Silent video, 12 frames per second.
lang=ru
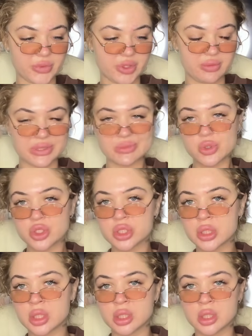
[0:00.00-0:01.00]

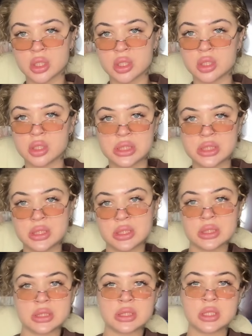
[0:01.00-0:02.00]
Возможно,
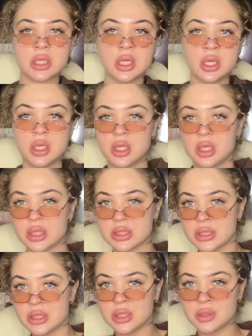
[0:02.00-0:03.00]
сделать
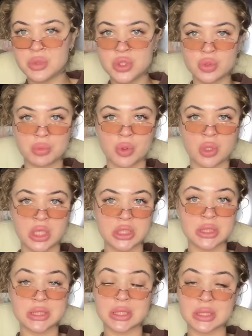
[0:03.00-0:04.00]
Отдельное видео про
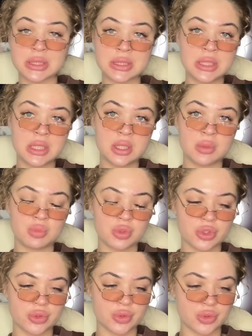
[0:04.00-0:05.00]
каждый знак зодиака
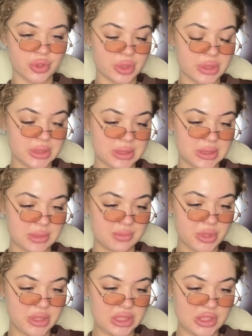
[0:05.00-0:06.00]
может тоже рассказать.
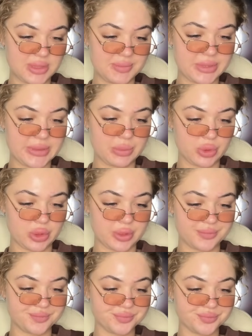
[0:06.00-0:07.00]
Мы это сейчас
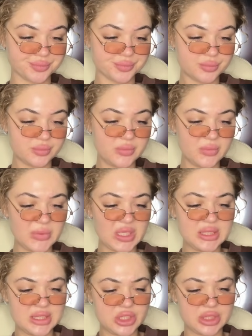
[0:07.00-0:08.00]
посмотрим.
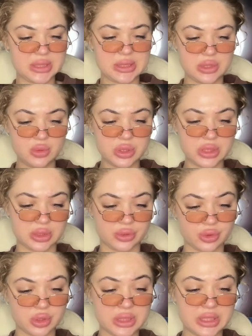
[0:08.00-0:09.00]
Значит, союзы,
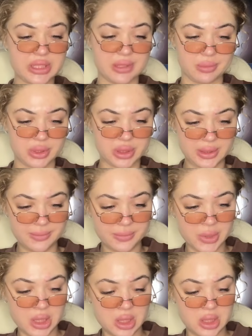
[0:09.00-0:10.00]
которых не было.
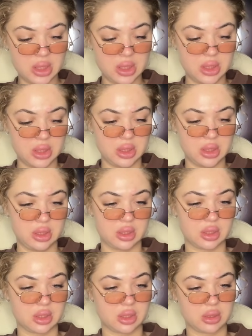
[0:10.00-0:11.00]

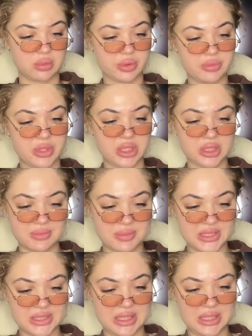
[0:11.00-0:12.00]
А, вот мне
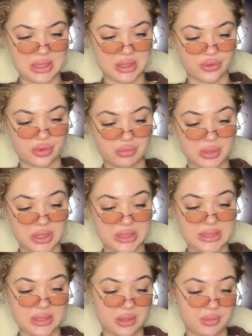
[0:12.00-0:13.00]
дописали, которые бы
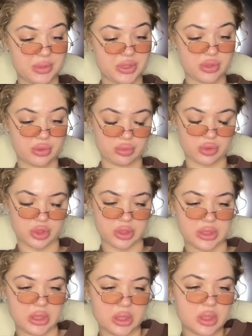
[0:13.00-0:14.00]
хотела
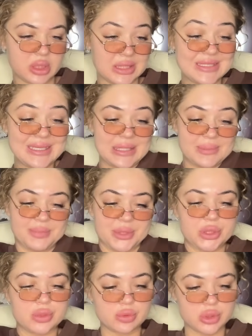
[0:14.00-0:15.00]
послушать, да, хотели
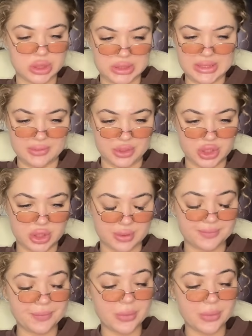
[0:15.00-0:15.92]
послушать девочки.